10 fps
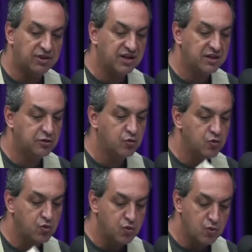atrás
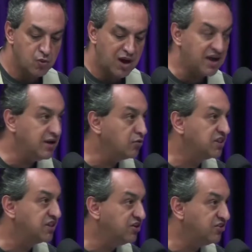com Ariel
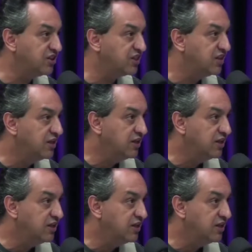Sanches,